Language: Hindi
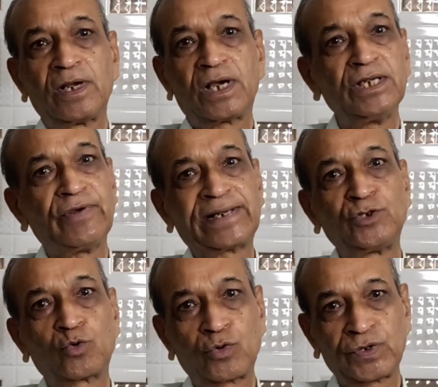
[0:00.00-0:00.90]
कई
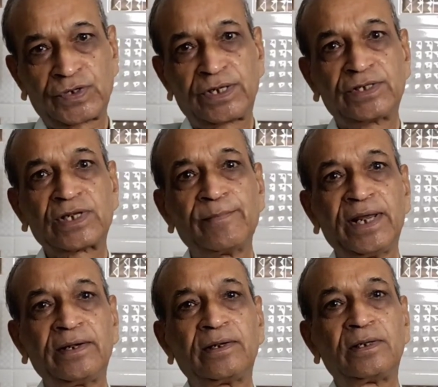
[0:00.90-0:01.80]
व्यक्तियों को के
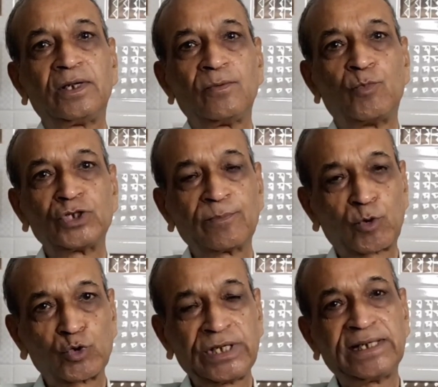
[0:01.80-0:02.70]
सामने भोजन
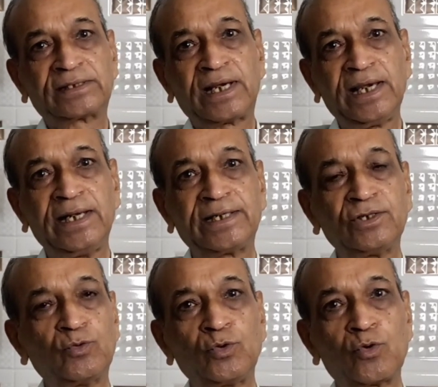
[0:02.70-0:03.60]
परोस दिया जाता है
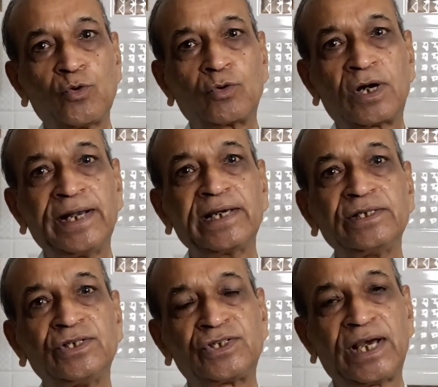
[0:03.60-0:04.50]
लेकिन उनको खाने
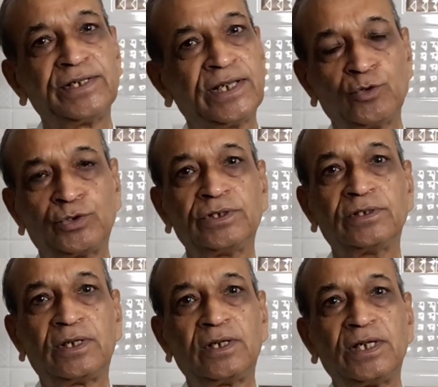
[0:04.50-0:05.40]
की इच्छा ही नहीं होती
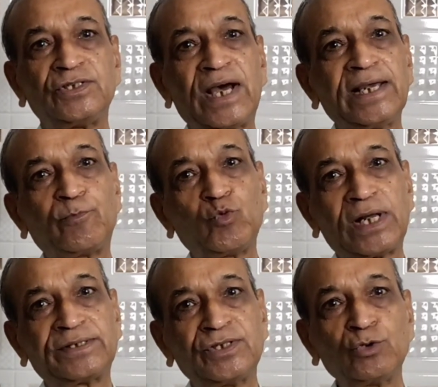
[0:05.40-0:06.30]
चाहे
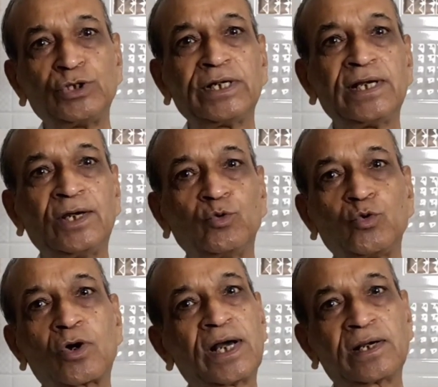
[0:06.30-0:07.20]
पूरा दिन गुजर जाए
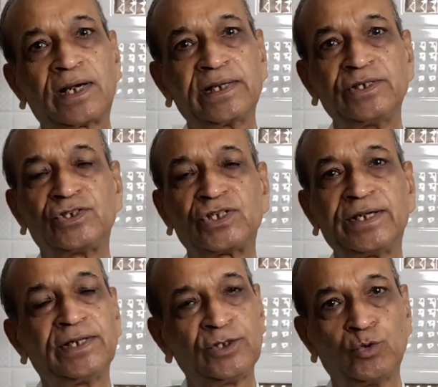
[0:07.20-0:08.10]
उनको खाना खाने की इच्छा
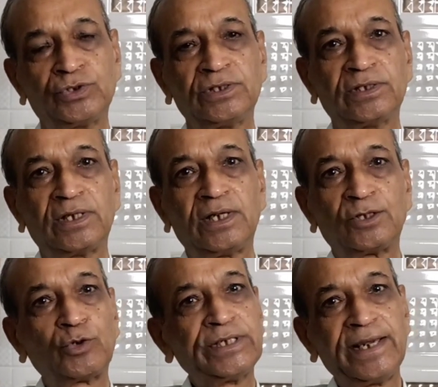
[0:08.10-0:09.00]
ही नहीं होती
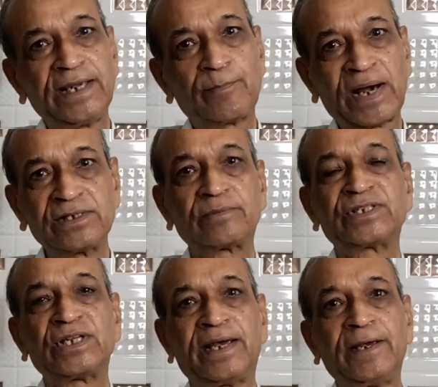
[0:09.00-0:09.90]
तो ये एक भारी
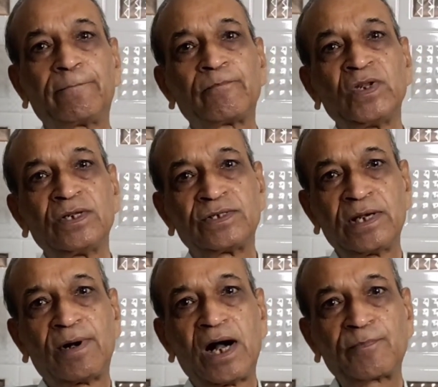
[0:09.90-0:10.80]
समस्या है
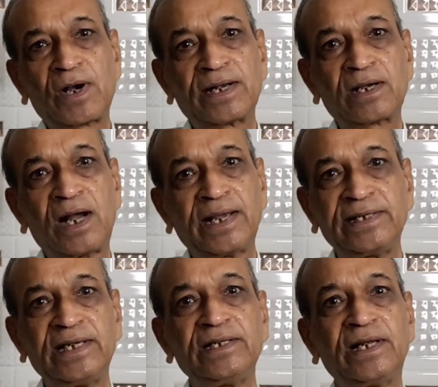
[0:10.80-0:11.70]
जब आप खाना
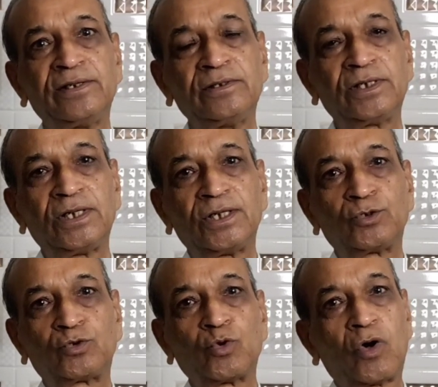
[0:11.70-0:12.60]
खाएंगे ही नहीं
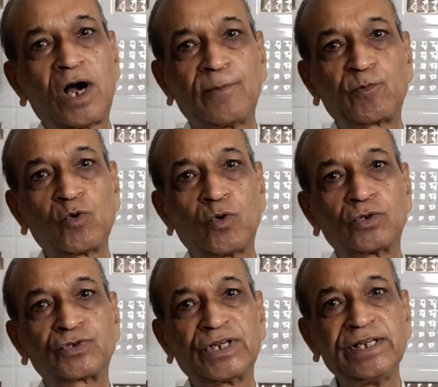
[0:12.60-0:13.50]
तो आपको
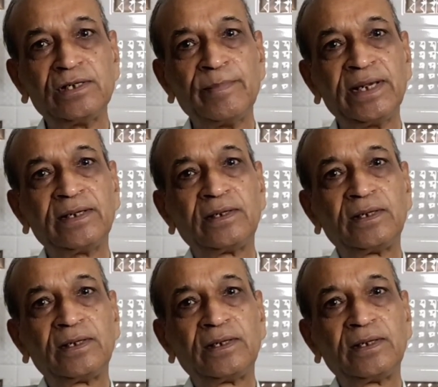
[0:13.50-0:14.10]
शरीर में